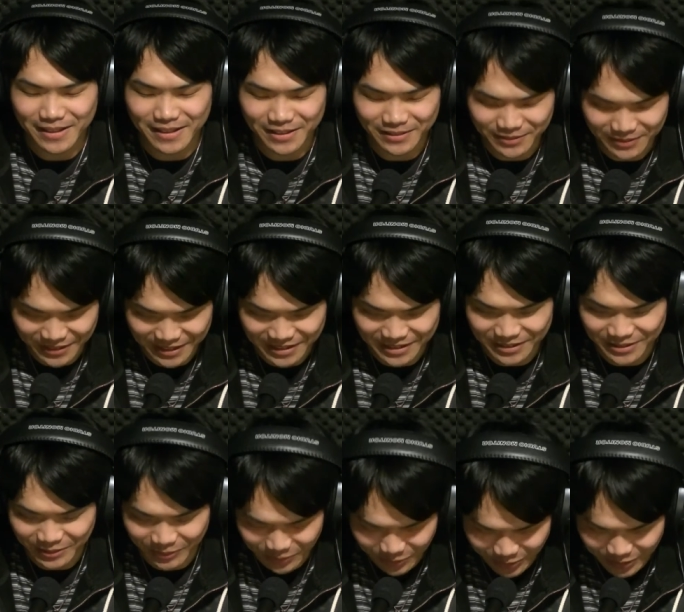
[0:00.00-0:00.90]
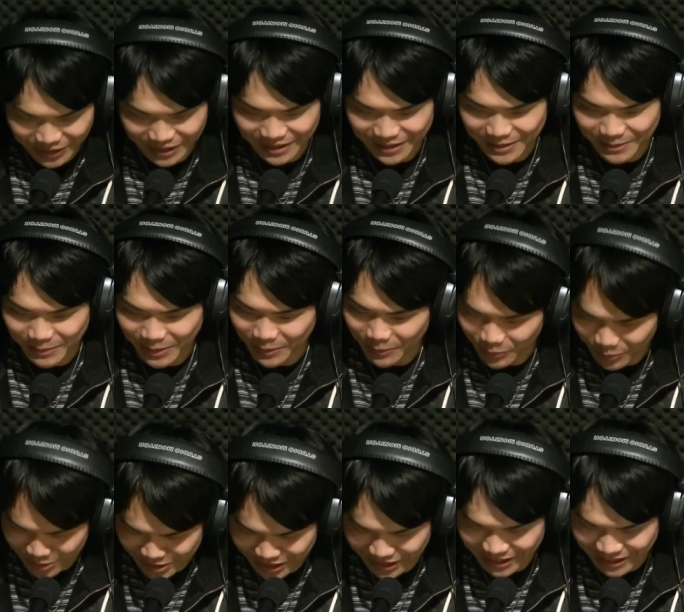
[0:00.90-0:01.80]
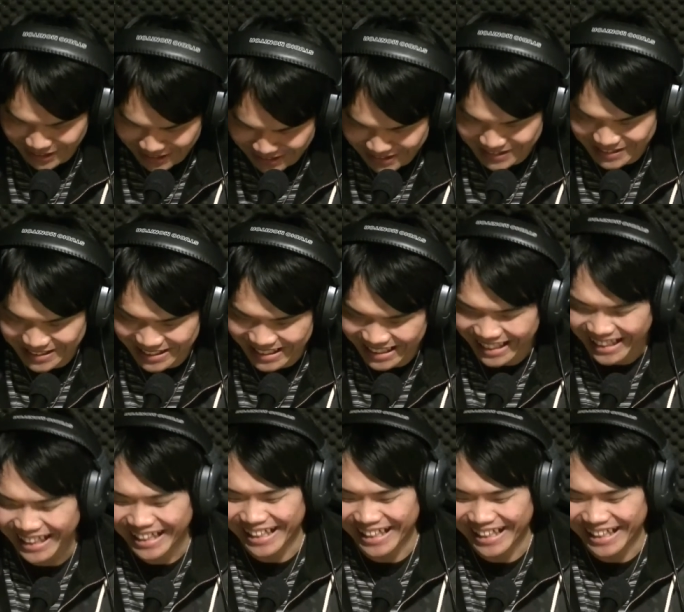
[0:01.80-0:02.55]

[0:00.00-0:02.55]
いるんです本当にまあ申し訳ないです